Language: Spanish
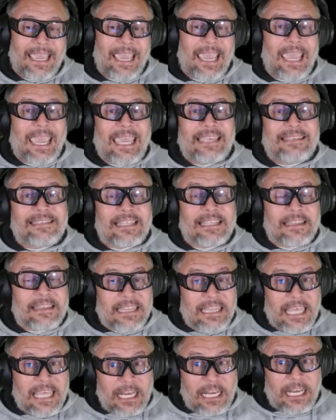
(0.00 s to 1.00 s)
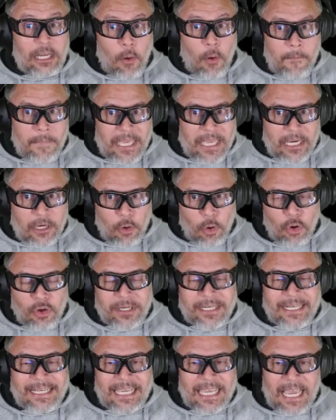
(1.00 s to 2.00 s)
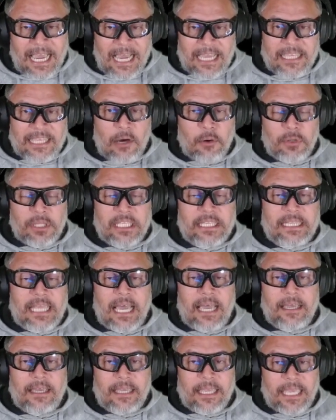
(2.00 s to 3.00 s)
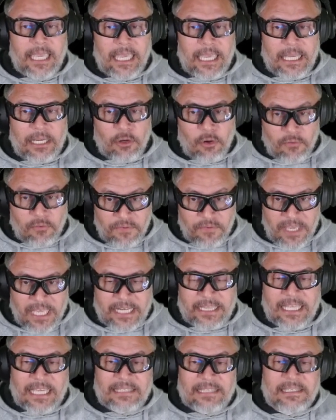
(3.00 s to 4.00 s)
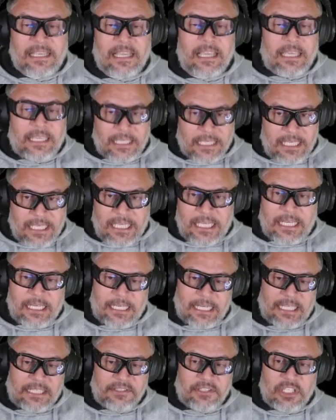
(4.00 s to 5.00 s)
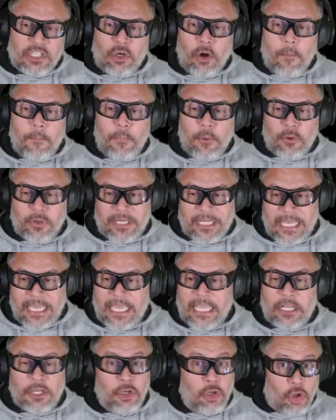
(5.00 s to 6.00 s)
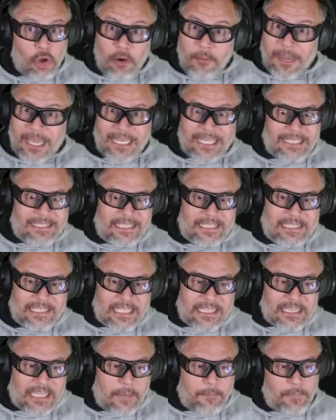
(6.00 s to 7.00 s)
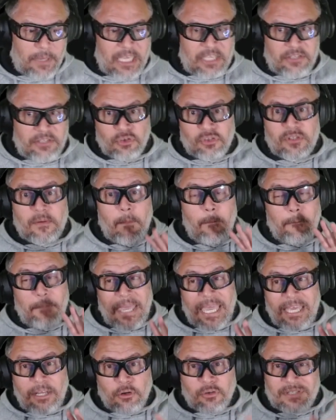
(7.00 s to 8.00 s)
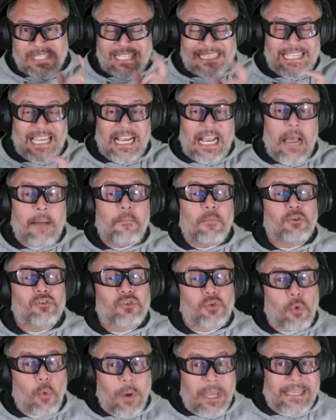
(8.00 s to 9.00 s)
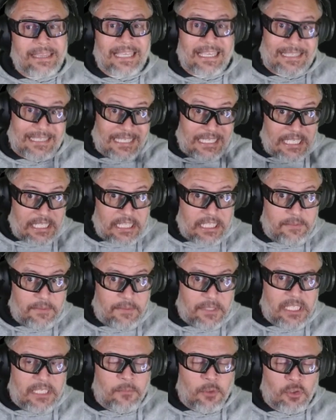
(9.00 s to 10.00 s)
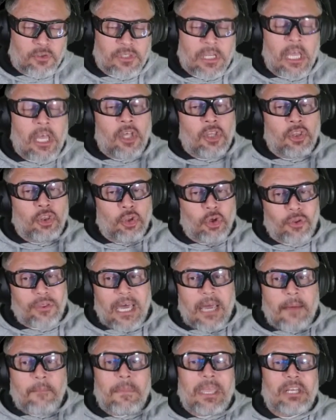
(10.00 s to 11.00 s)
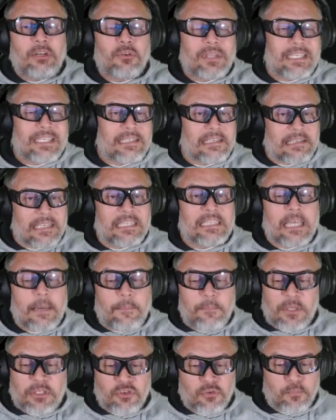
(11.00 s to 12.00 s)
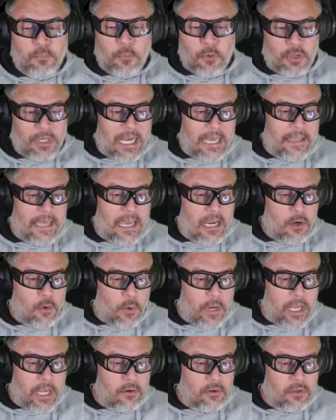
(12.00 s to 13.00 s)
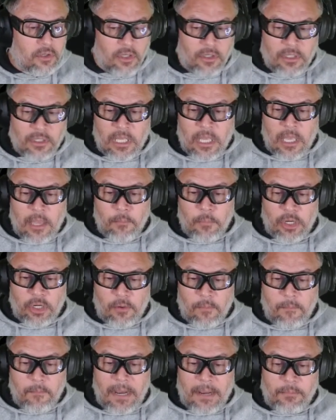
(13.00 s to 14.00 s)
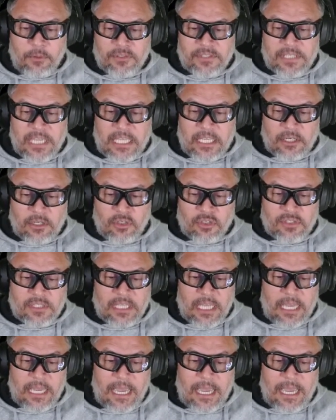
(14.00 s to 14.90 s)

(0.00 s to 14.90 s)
es de lo mejor que hay ahorita en ofertas. Y les digo por qué, no vale 60 pesos, pero si sacamos cuentas y dividimos, nos da menos de 60 pesos por cada juego, ¿no? Bueno, vamos a irnos